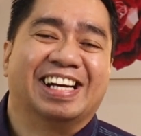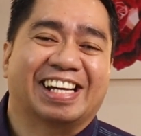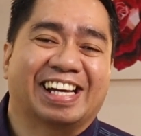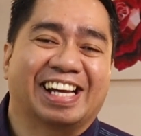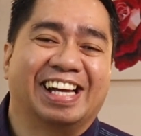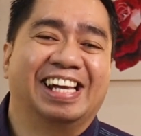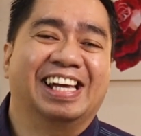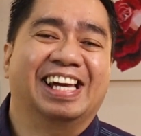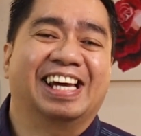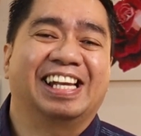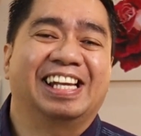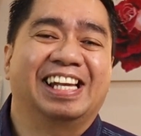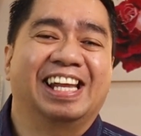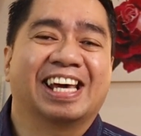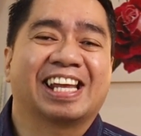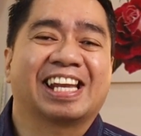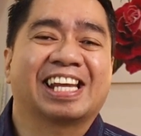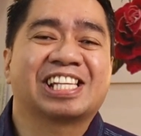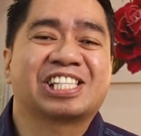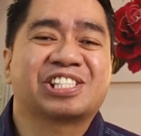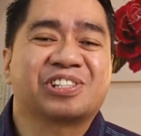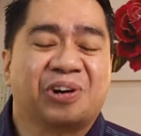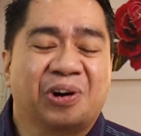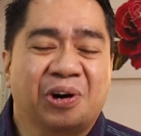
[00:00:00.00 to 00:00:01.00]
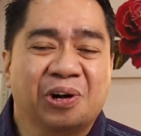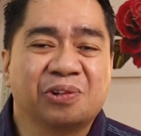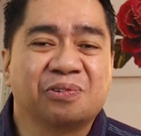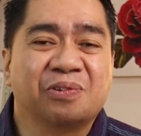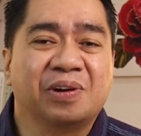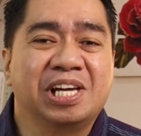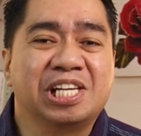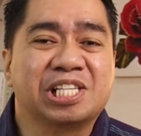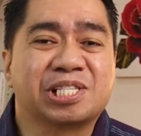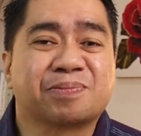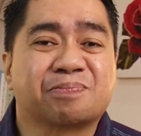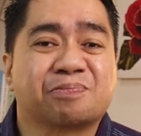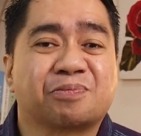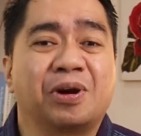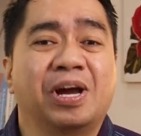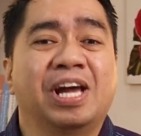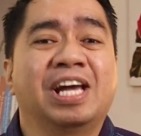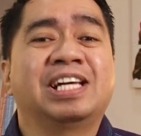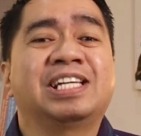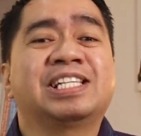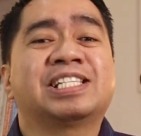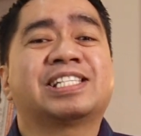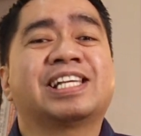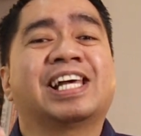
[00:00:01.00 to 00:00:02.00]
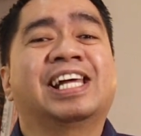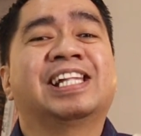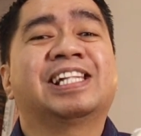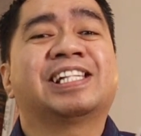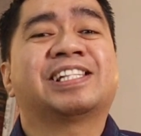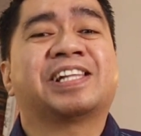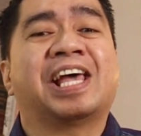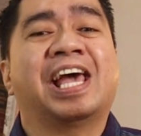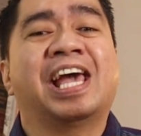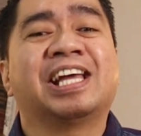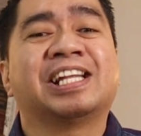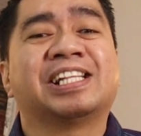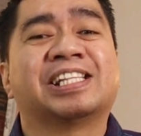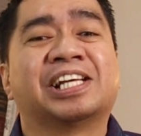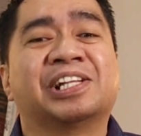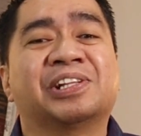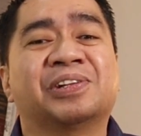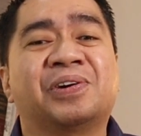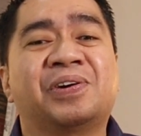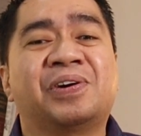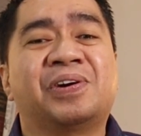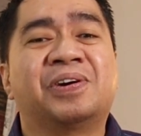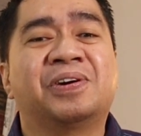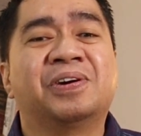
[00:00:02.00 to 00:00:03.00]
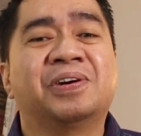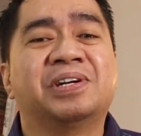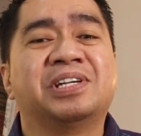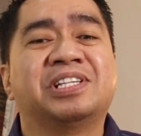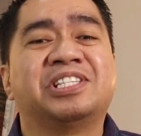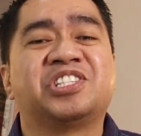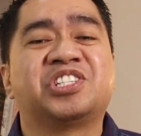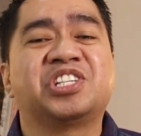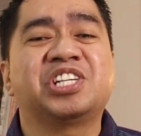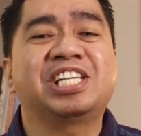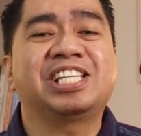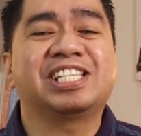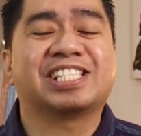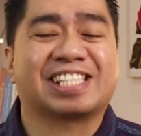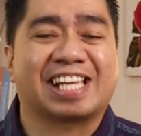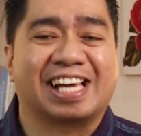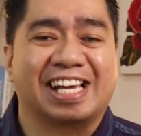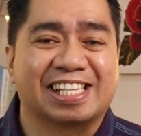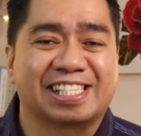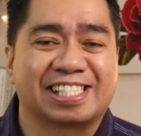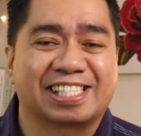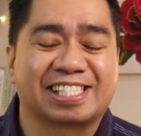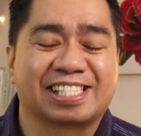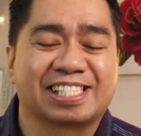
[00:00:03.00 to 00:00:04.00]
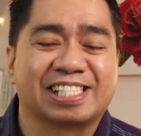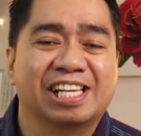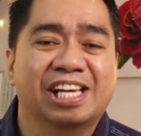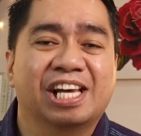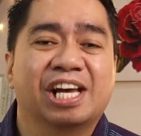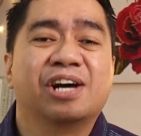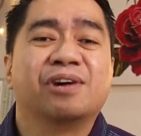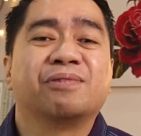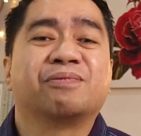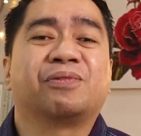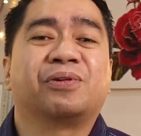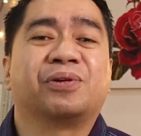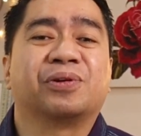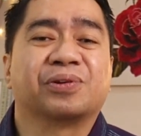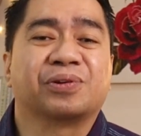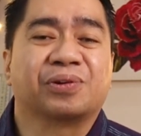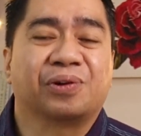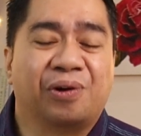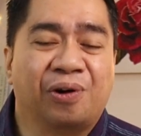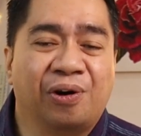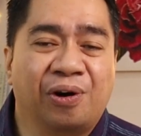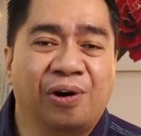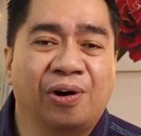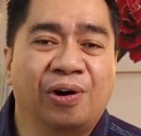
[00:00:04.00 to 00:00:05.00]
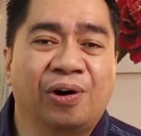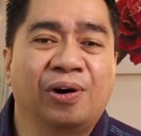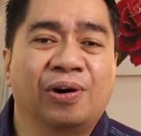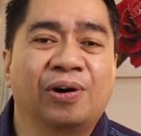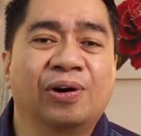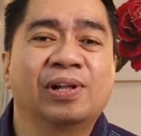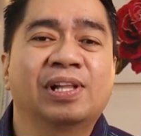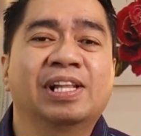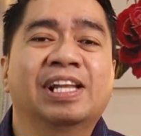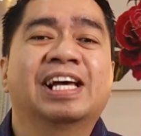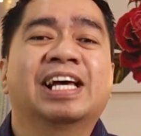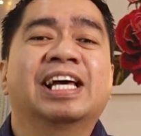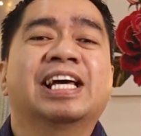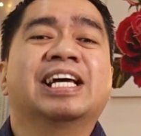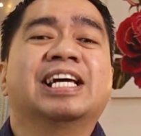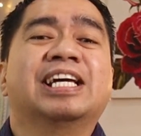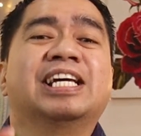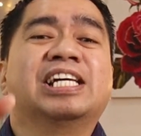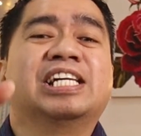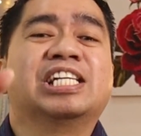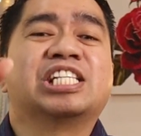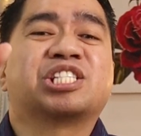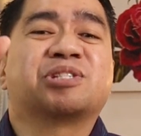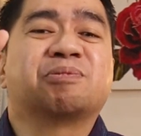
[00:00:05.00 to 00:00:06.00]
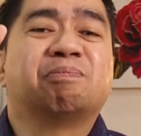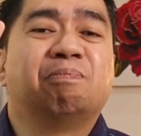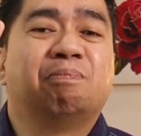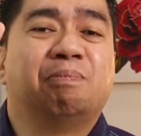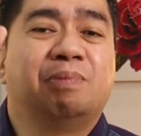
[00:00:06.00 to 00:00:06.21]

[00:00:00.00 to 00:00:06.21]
Kaya let us always praise and thank the Lord Jesus for all His